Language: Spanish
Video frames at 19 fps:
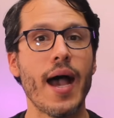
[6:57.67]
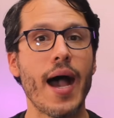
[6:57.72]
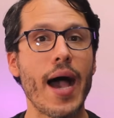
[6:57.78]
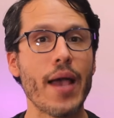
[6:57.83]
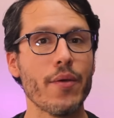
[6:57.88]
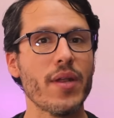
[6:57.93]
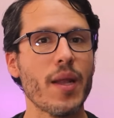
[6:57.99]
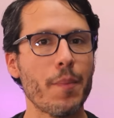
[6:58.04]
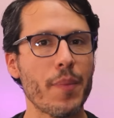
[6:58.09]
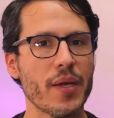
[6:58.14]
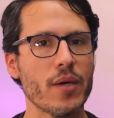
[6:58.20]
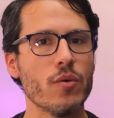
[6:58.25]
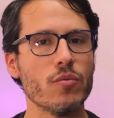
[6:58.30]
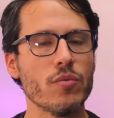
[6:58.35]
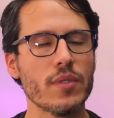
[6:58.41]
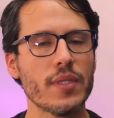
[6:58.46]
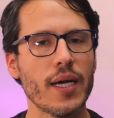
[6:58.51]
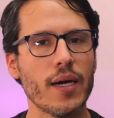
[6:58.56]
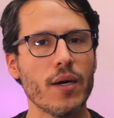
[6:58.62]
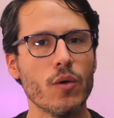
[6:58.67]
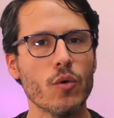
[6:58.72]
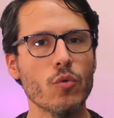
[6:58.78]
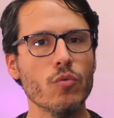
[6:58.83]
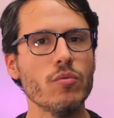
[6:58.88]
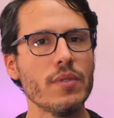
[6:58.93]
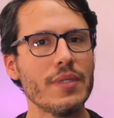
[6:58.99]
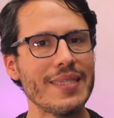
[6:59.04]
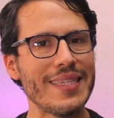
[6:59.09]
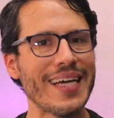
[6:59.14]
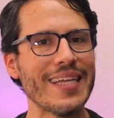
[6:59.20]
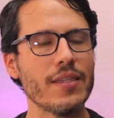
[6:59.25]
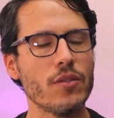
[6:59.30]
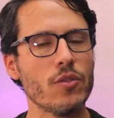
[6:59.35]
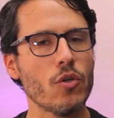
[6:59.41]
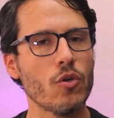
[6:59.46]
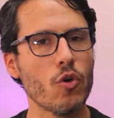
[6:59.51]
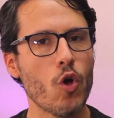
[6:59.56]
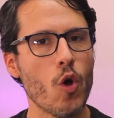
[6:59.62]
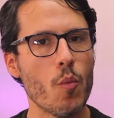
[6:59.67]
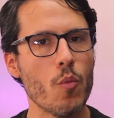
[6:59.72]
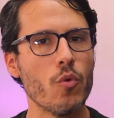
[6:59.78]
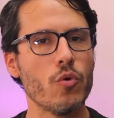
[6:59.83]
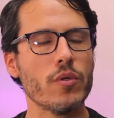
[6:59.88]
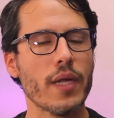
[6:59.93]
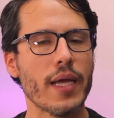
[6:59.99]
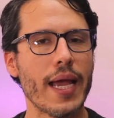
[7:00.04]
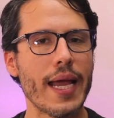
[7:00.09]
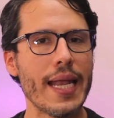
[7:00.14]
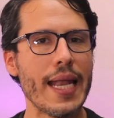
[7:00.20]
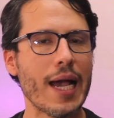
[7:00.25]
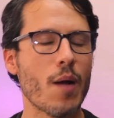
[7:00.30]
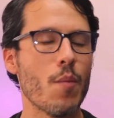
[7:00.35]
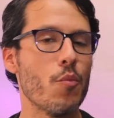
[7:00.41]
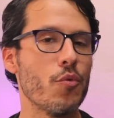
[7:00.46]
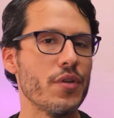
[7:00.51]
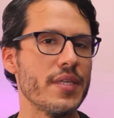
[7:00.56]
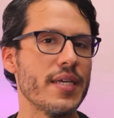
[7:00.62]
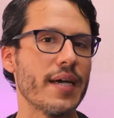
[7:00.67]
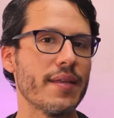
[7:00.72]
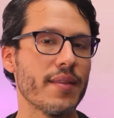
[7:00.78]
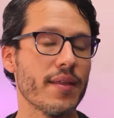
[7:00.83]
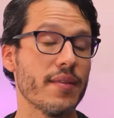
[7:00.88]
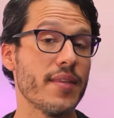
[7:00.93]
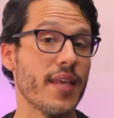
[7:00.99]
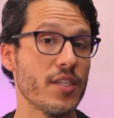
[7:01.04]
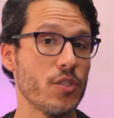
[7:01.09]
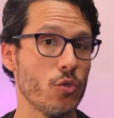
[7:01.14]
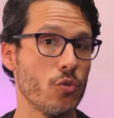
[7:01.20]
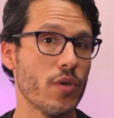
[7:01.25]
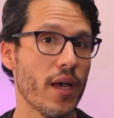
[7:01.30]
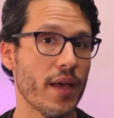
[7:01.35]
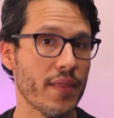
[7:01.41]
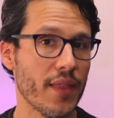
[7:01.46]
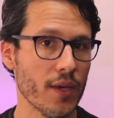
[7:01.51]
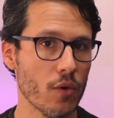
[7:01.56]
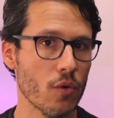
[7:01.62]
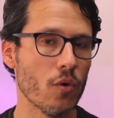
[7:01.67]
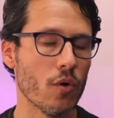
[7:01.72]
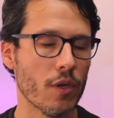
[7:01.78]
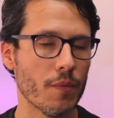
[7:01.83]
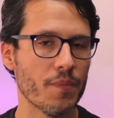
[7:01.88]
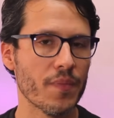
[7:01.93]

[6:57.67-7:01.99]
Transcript: Hay una pregunta un tanto común en la comunidad de ayuda de Google